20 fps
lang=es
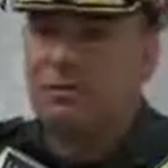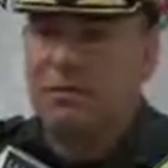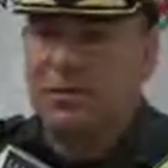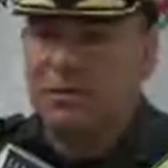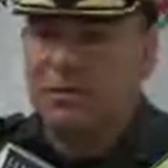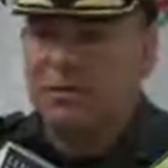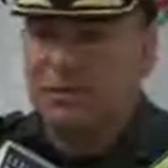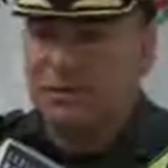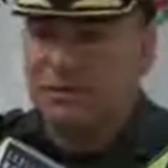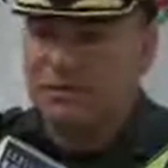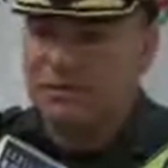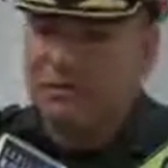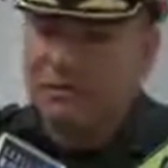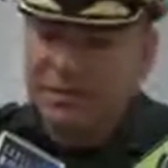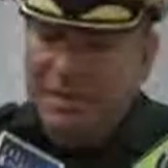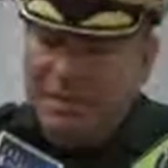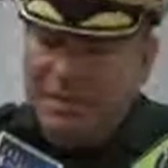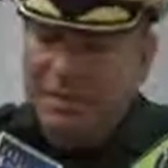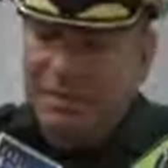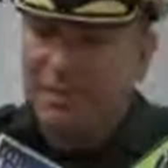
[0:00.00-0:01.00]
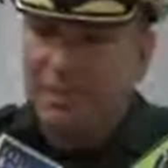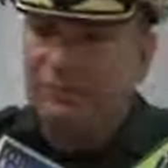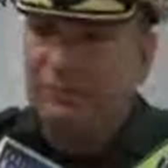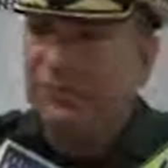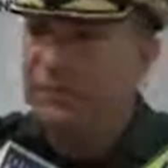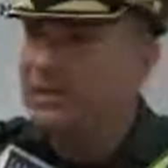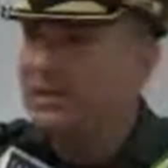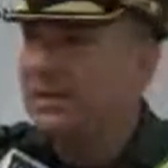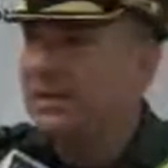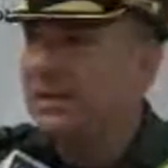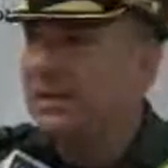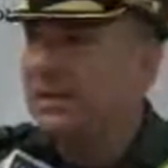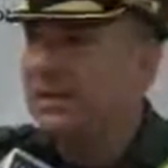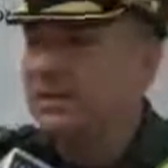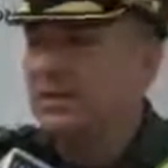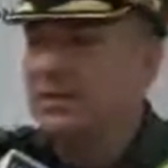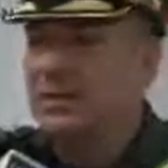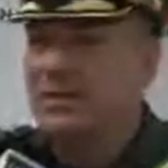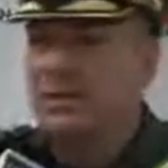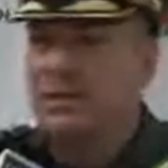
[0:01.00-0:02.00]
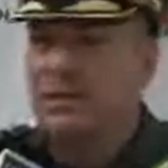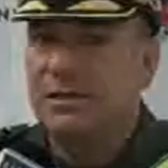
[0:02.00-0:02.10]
porque en efecto ya teníamos esta alerta,